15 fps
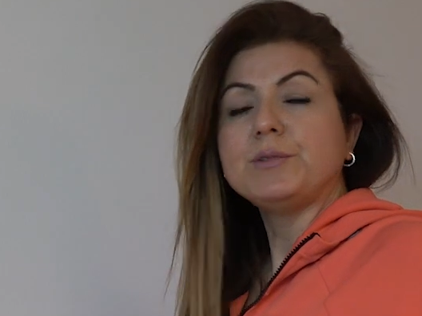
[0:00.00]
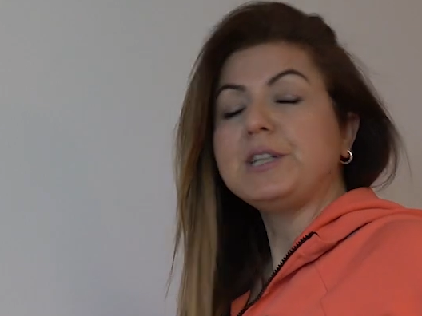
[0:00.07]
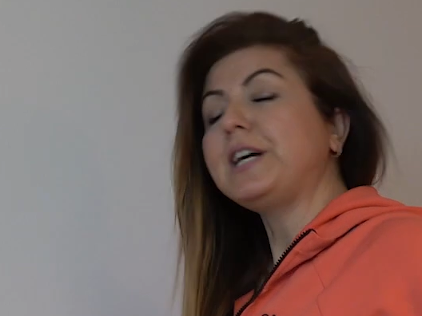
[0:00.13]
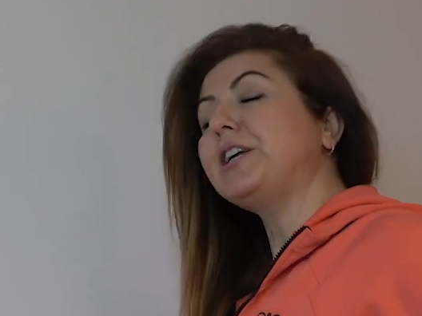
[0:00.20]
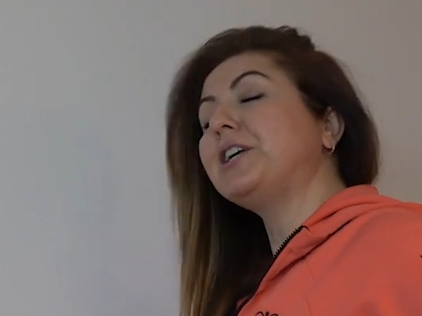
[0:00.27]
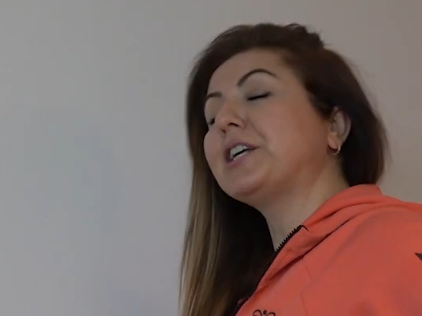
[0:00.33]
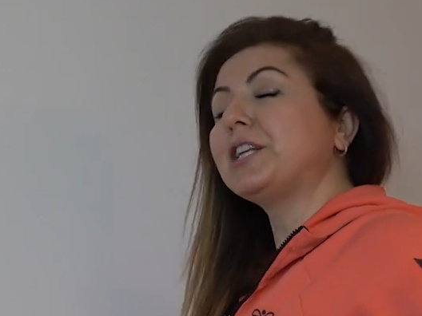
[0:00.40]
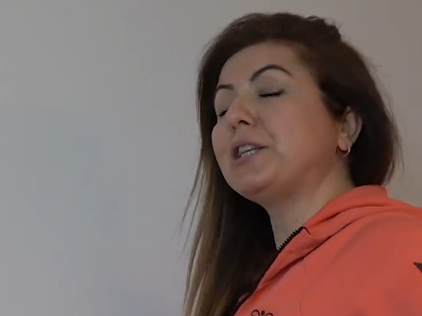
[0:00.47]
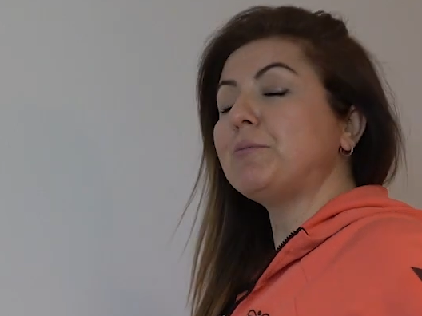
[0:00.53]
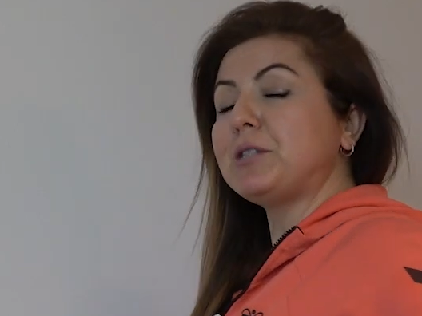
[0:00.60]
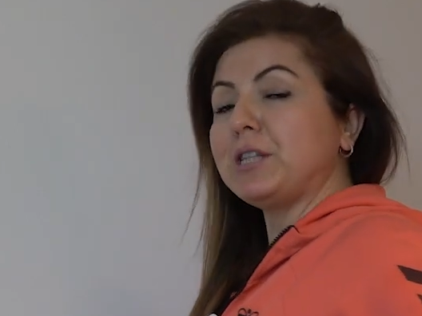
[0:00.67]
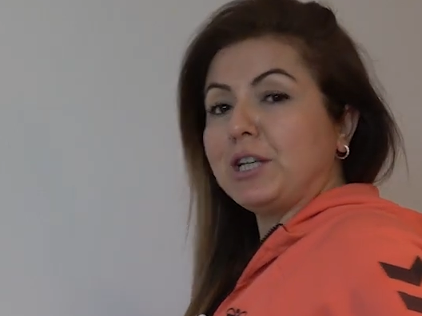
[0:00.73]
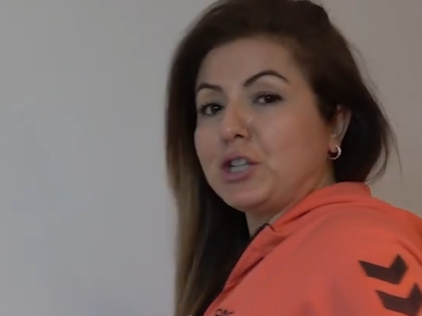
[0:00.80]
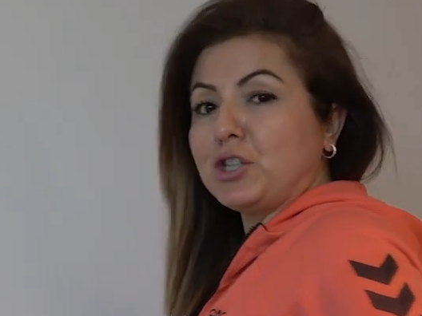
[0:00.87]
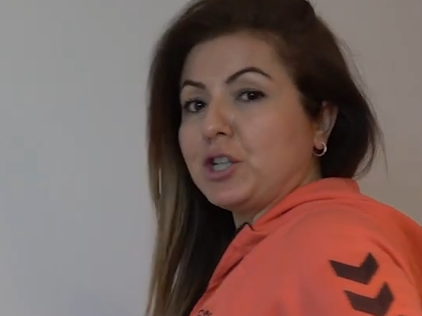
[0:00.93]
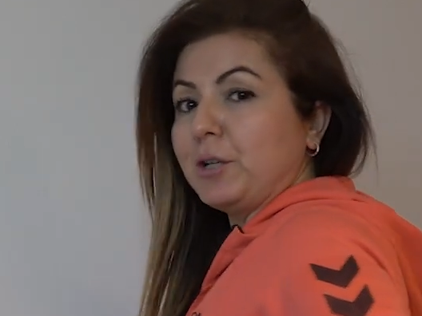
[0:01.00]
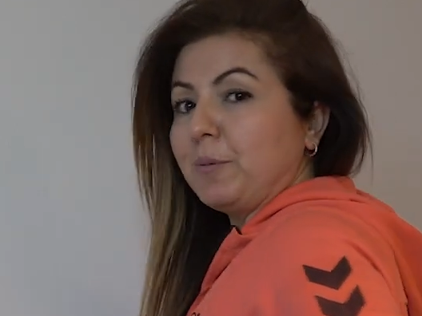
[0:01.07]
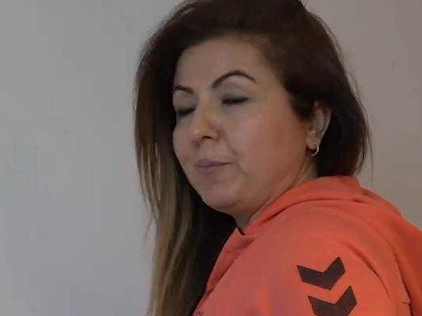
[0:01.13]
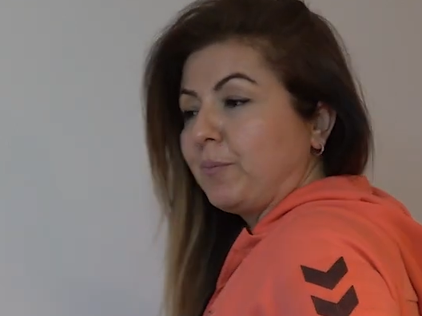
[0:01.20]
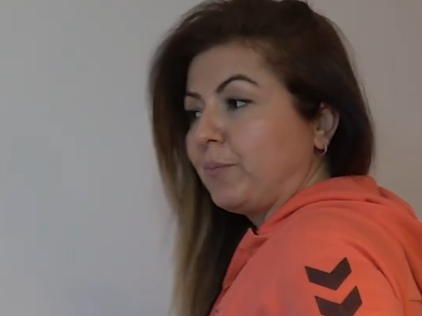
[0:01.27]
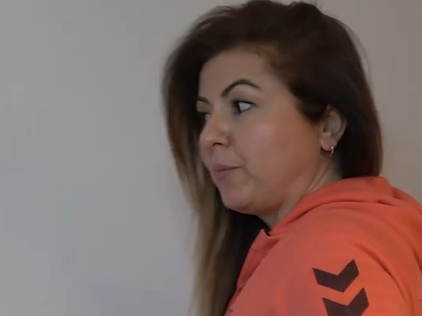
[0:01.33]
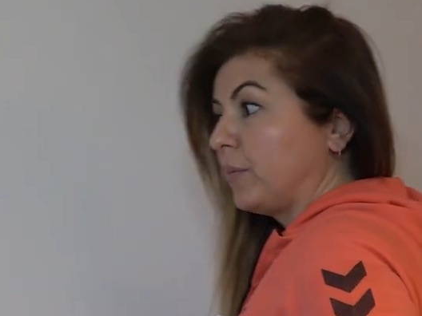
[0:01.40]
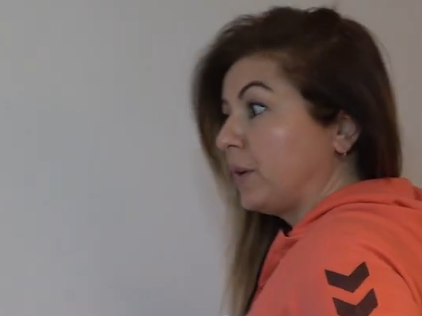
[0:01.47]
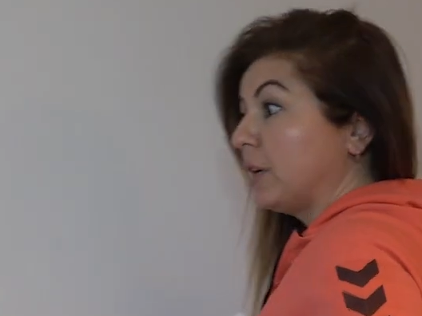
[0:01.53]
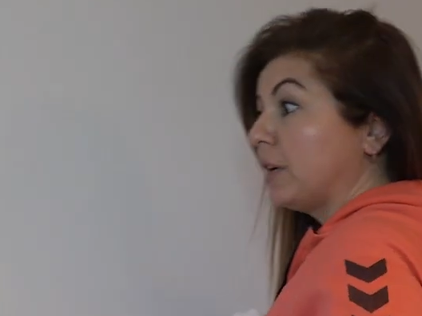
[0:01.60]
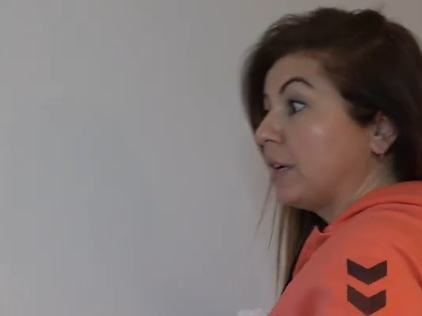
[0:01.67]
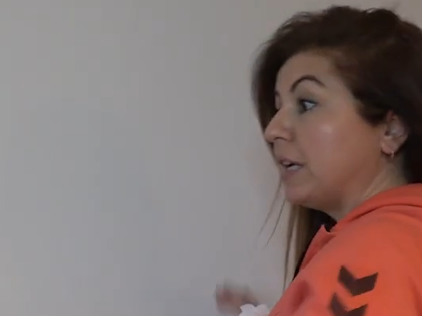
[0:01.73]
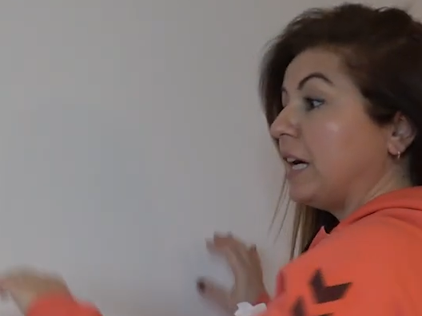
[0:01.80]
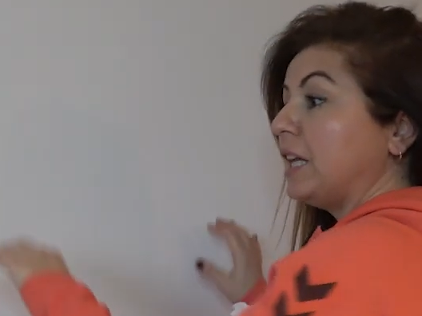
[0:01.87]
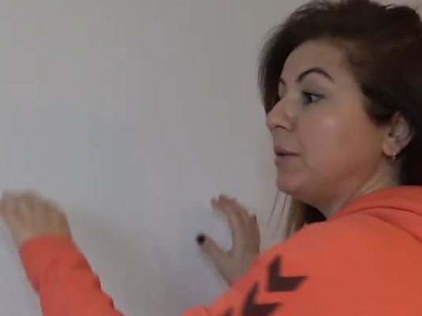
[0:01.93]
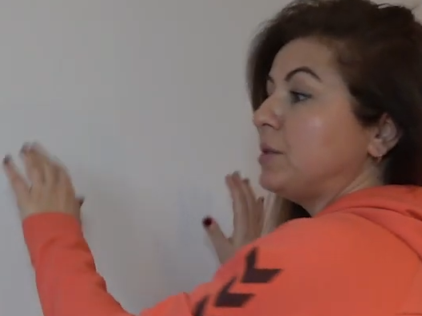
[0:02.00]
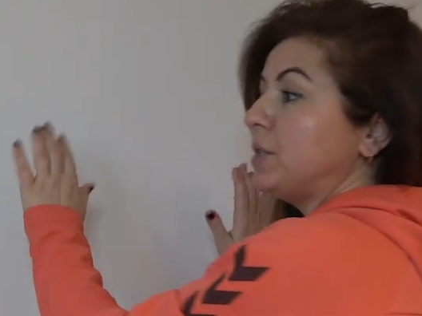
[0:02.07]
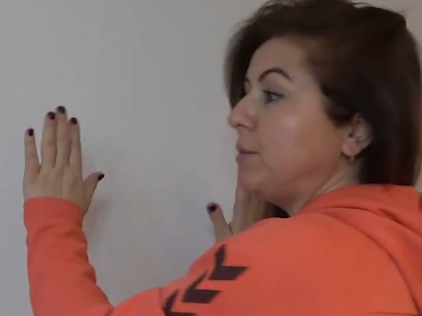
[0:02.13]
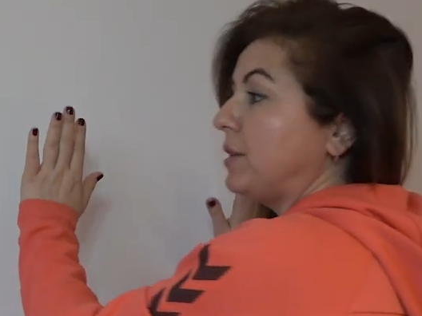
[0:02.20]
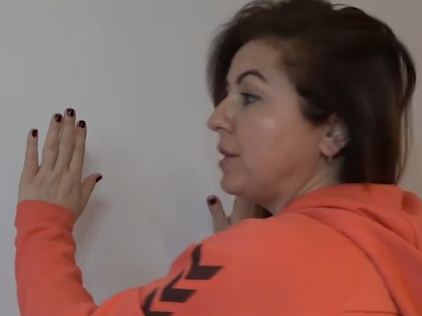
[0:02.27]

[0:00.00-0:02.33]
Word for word: Diğer hareketimize geçelim. Kendimize